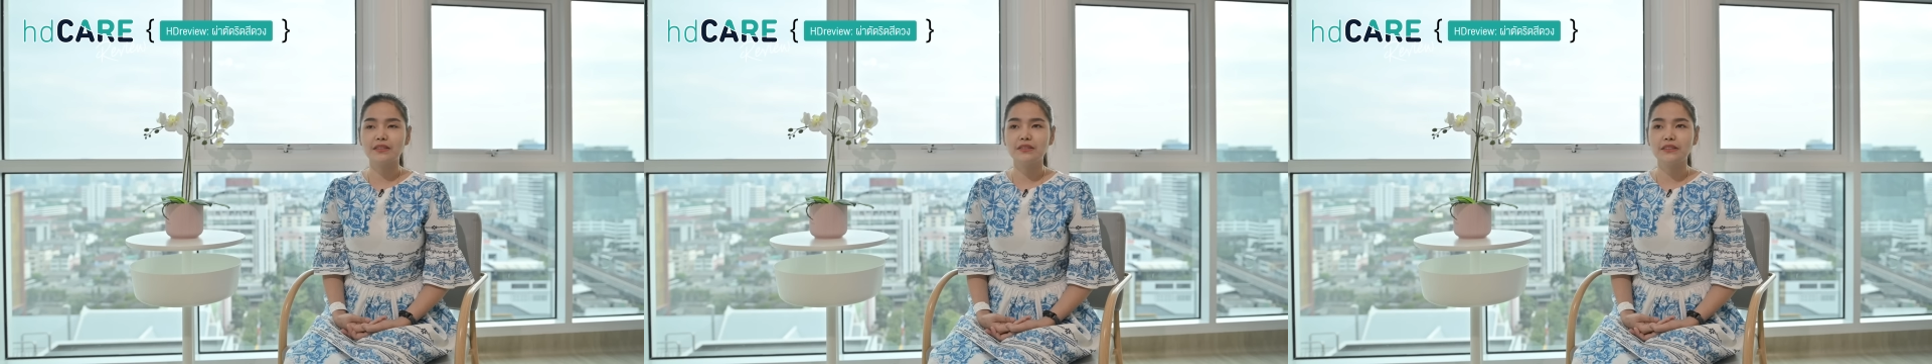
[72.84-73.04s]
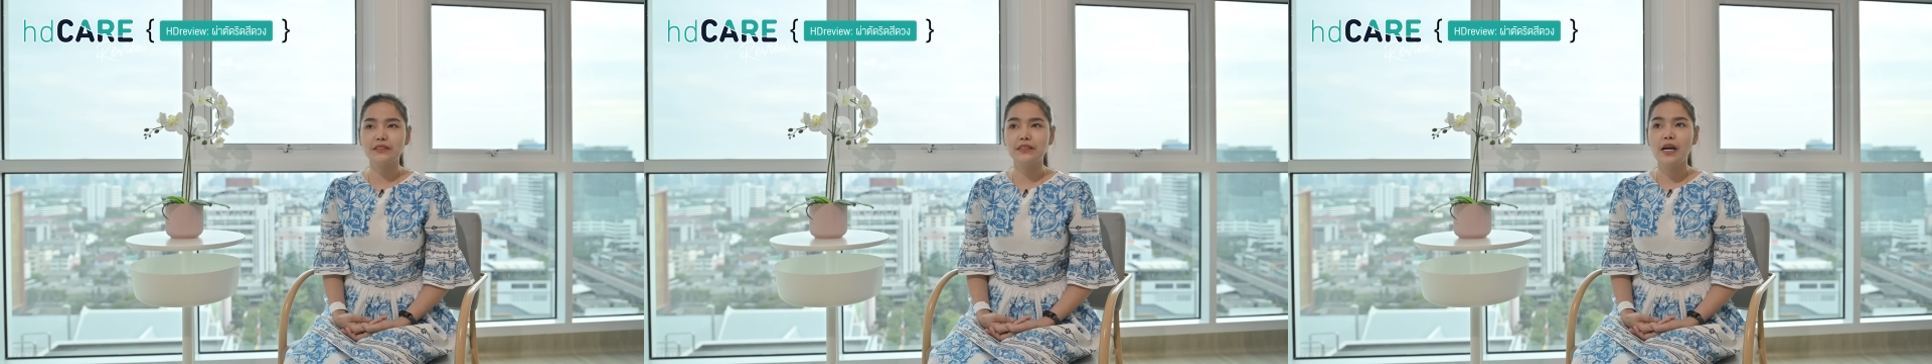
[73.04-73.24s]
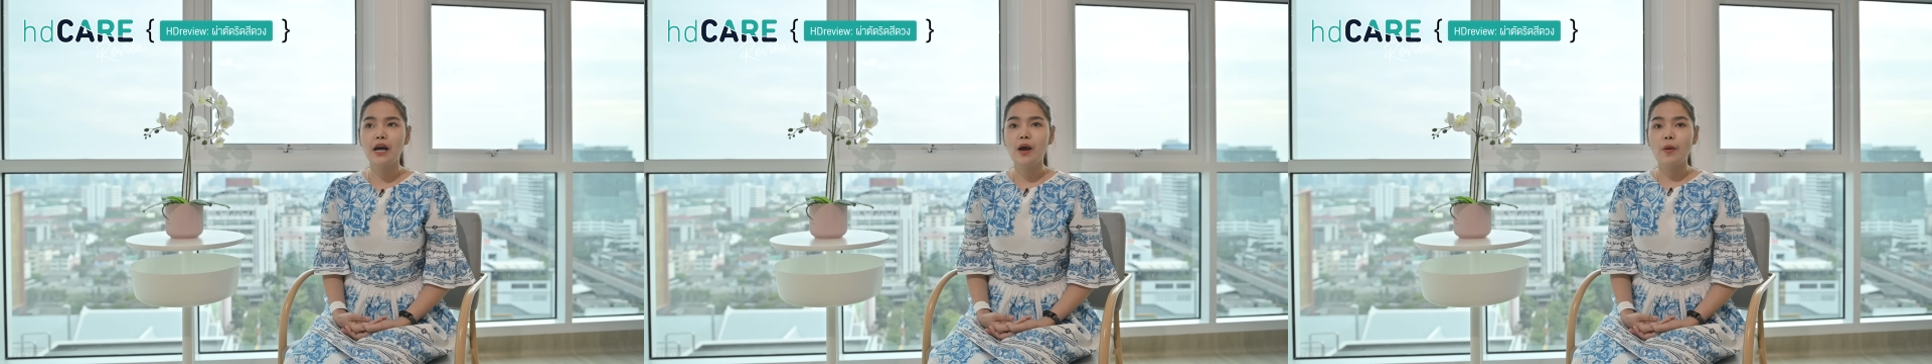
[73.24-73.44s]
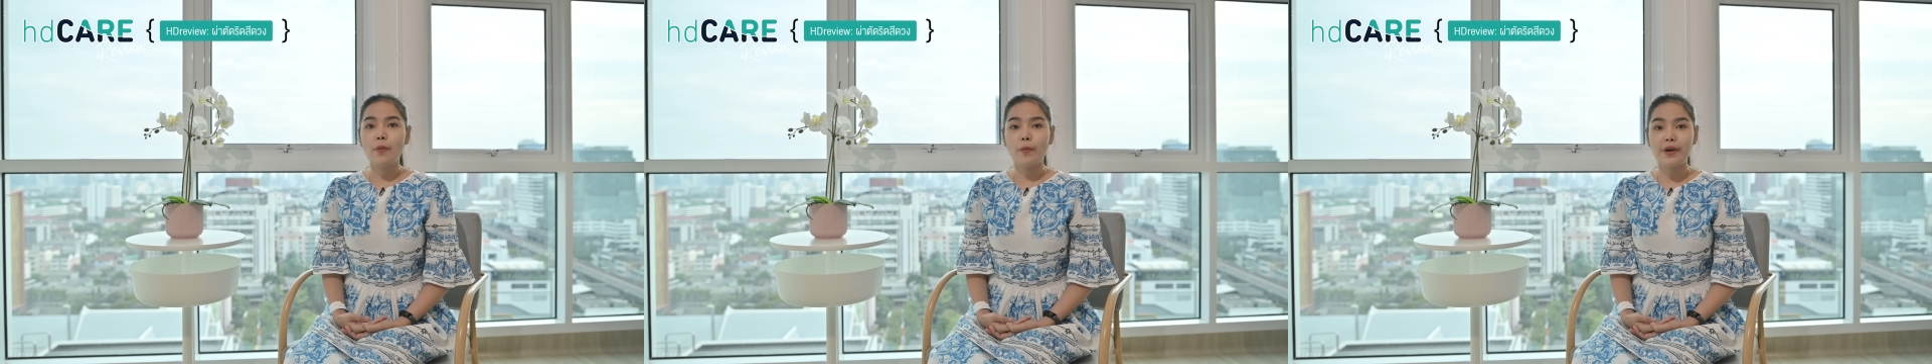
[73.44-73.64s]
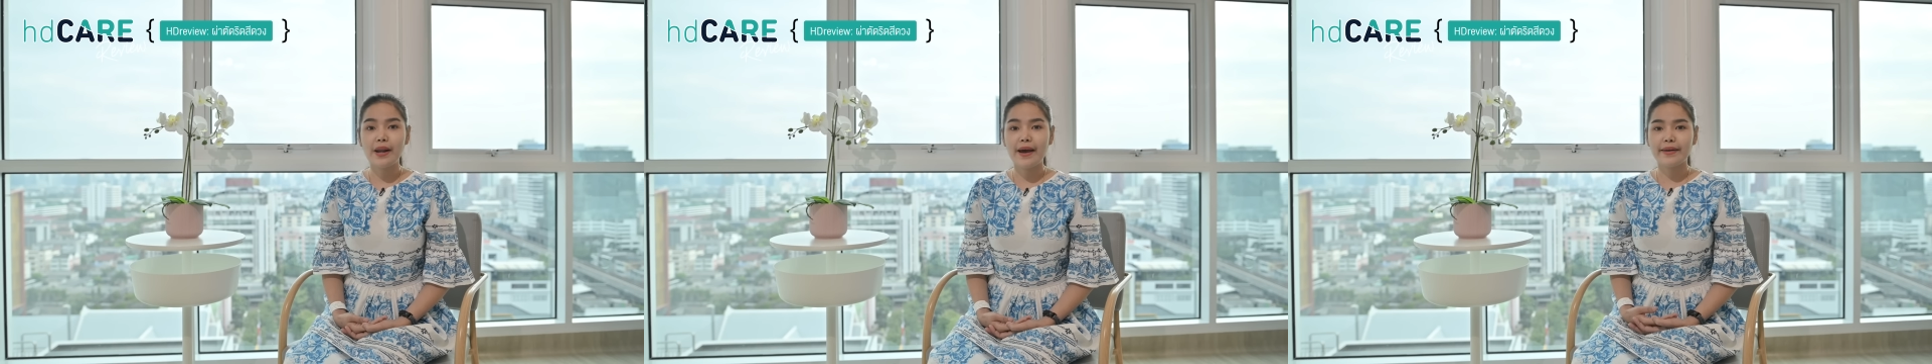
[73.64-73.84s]
ก็คือ
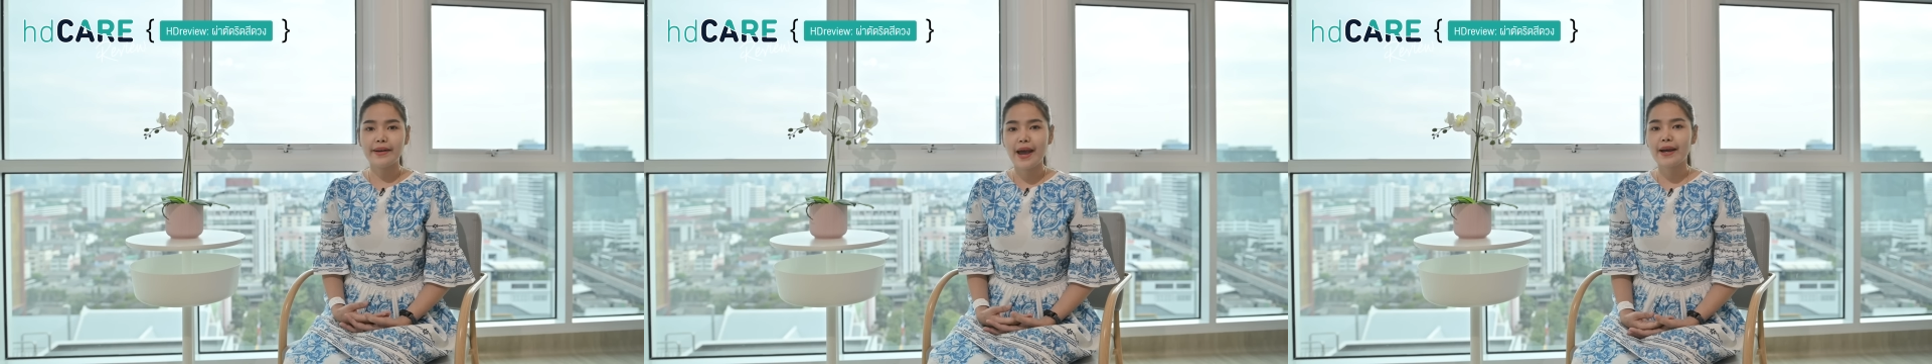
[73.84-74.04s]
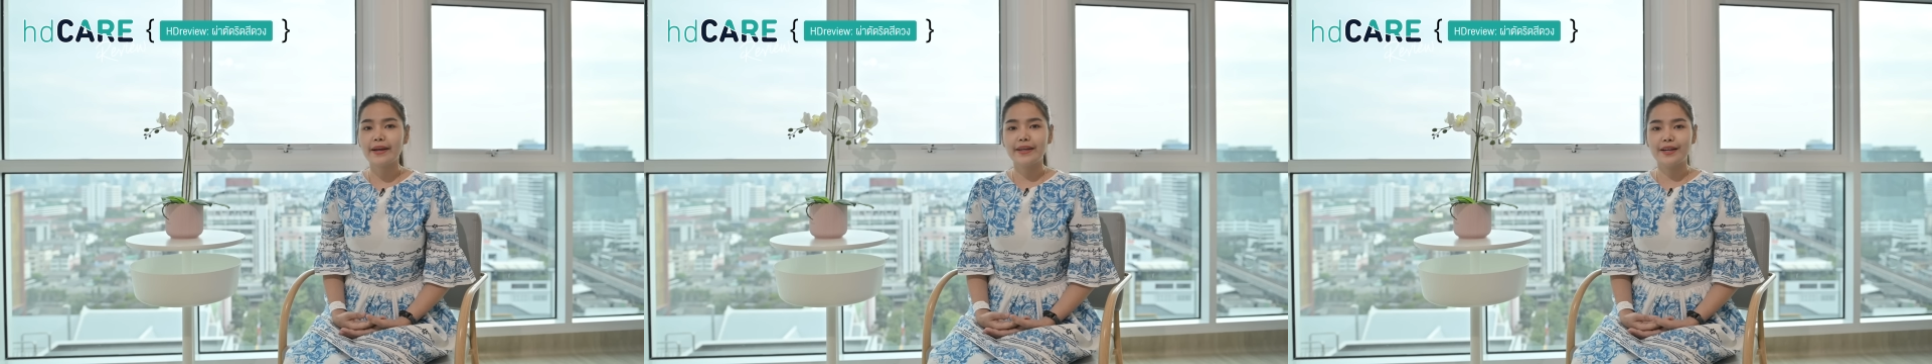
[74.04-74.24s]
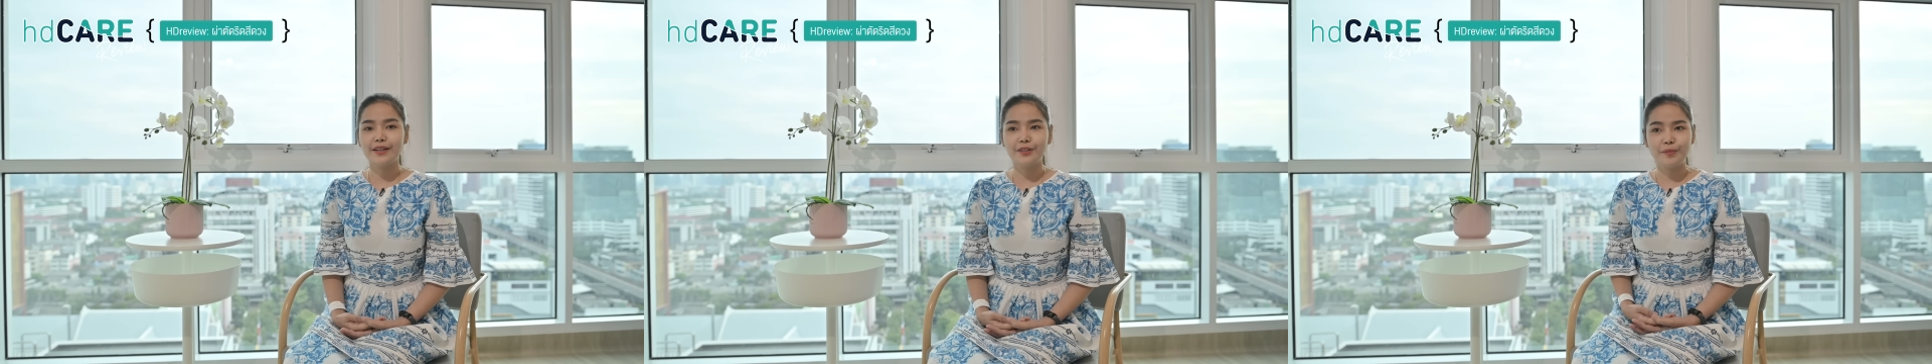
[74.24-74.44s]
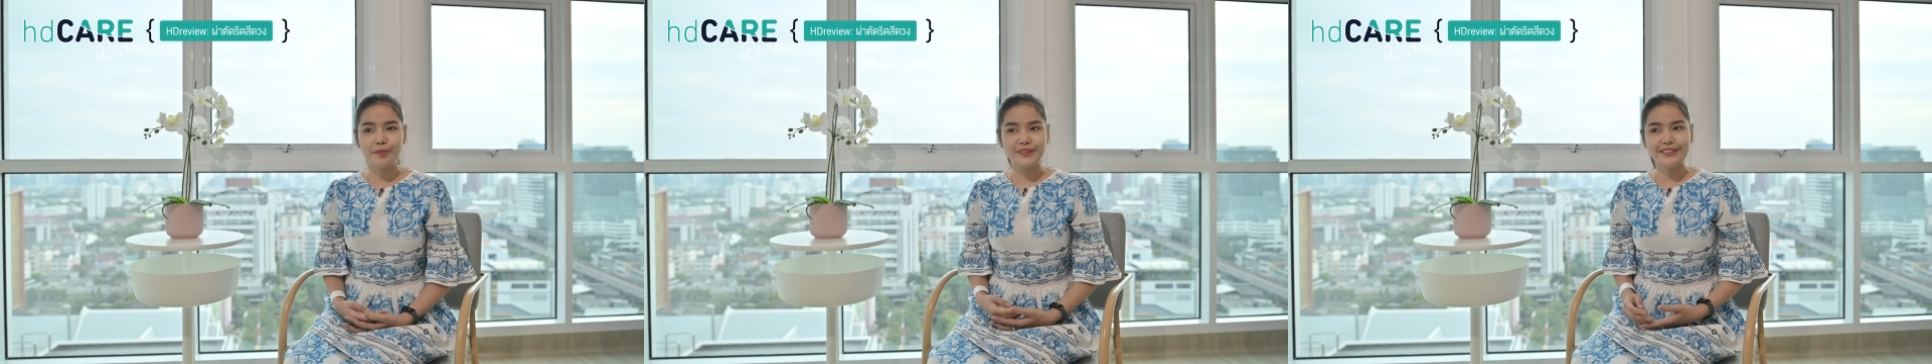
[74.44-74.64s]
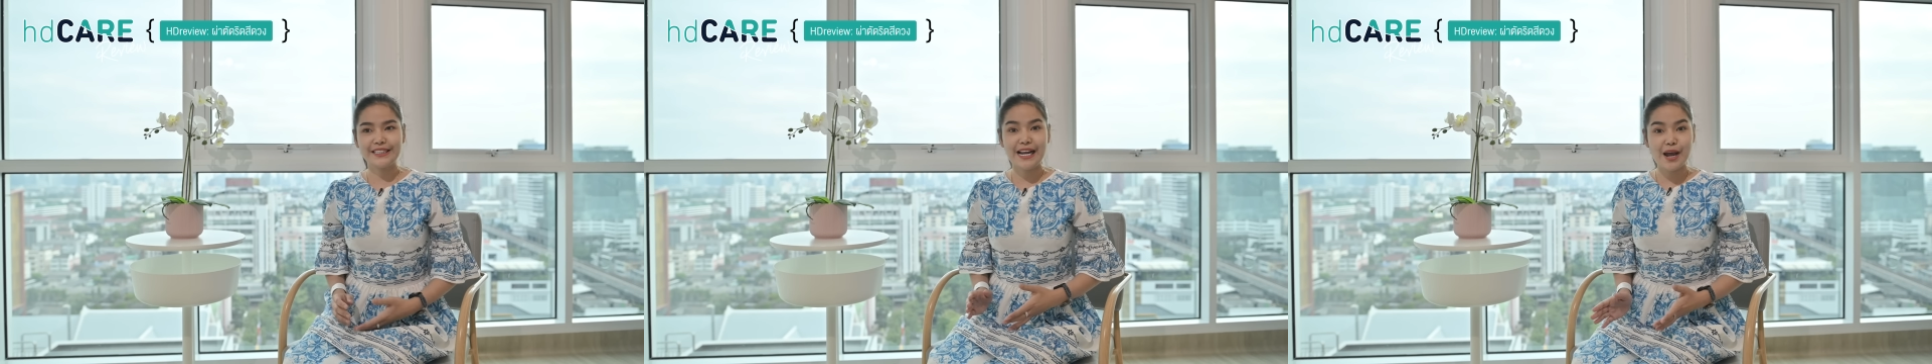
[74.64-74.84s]
เวลานั่งเนี่ยคือ
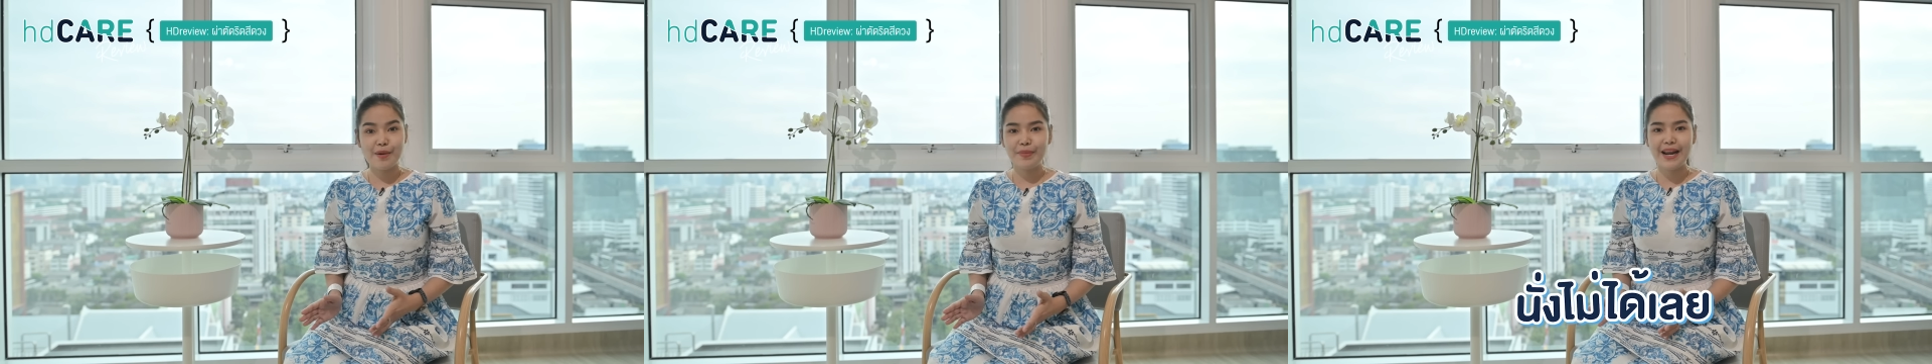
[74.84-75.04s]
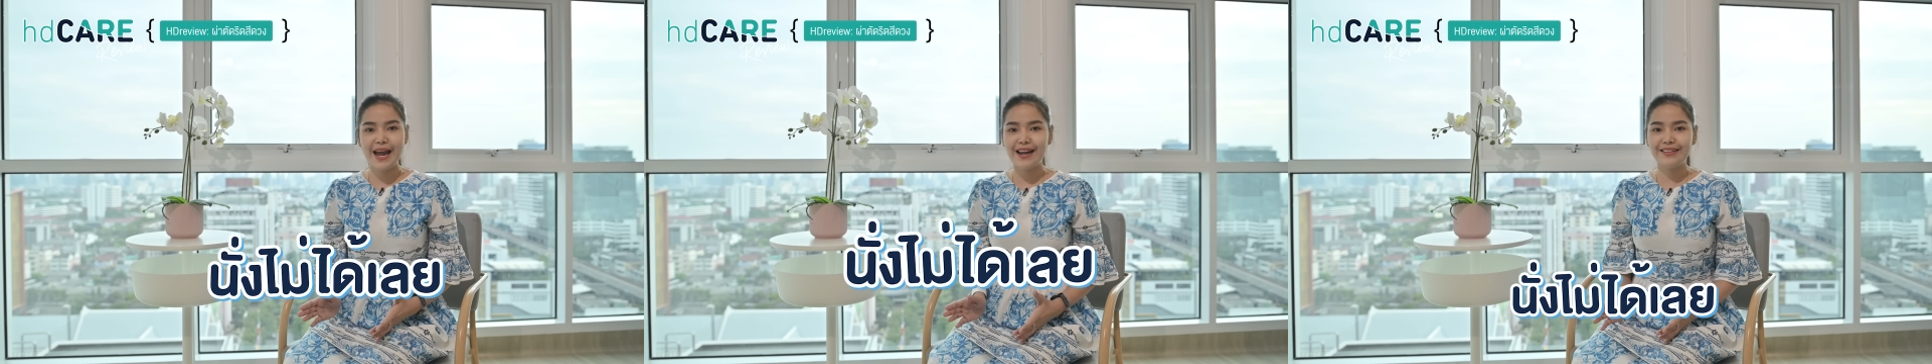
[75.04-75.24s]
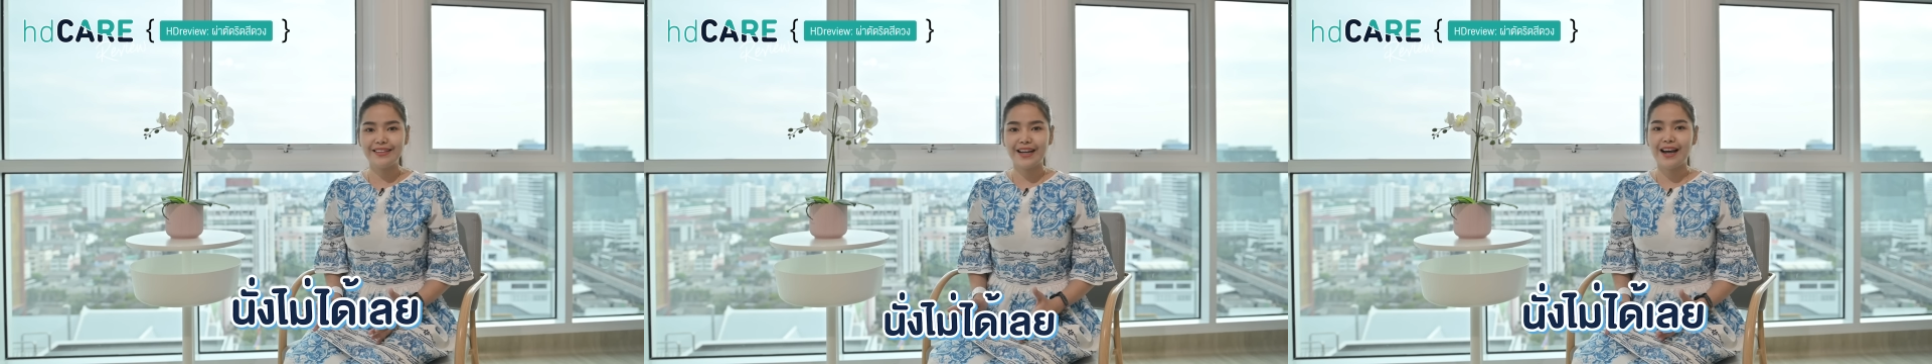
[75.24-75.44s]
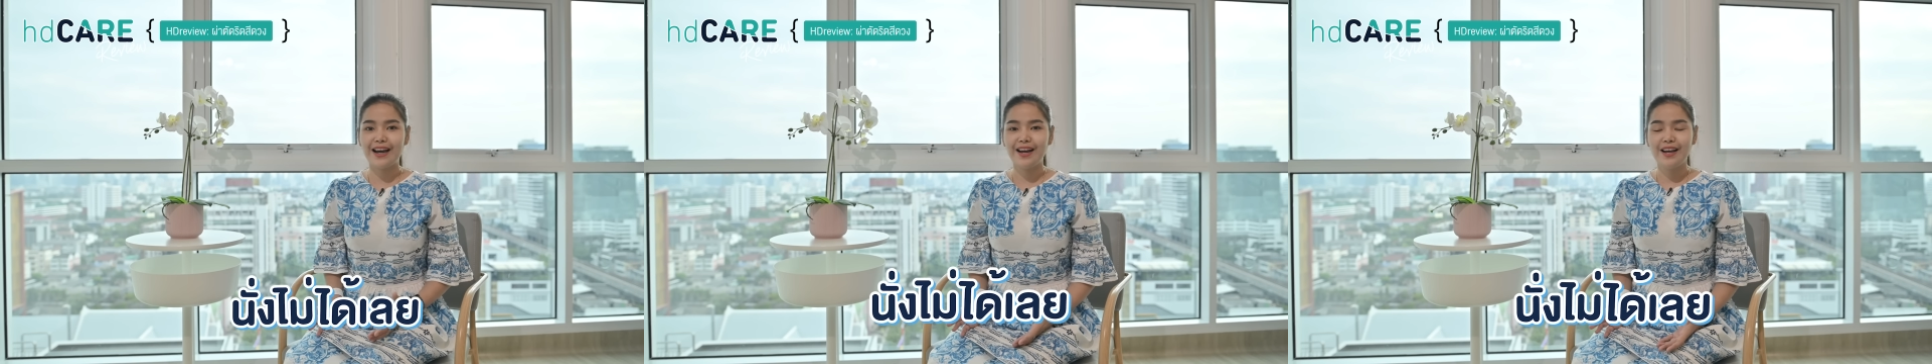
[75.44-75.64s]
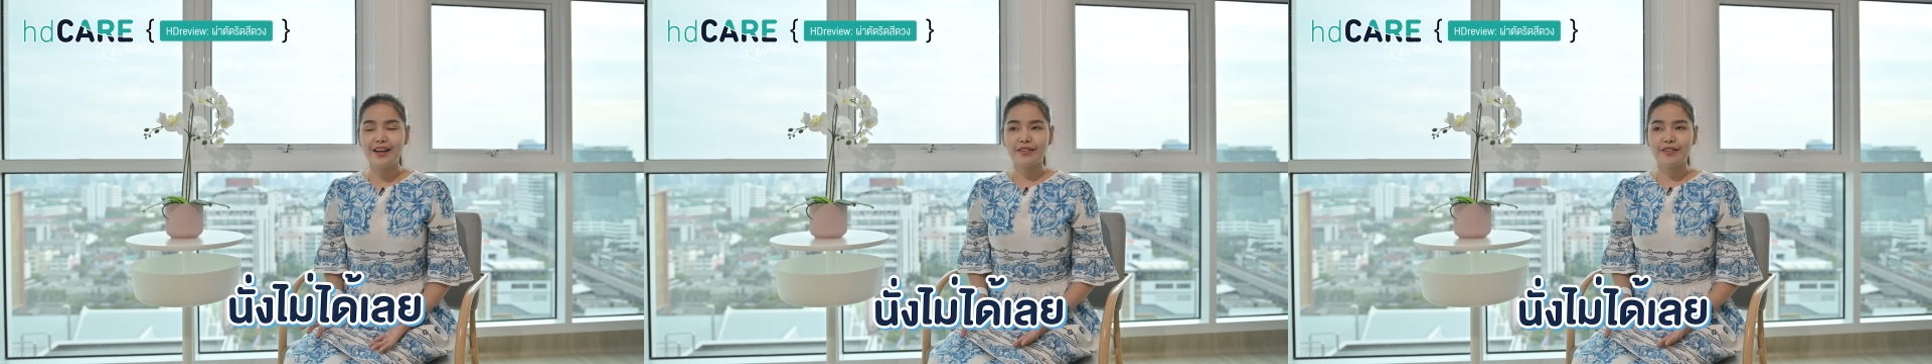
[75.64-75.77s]
มันจะนั่งไม่ได้เลยค่ะ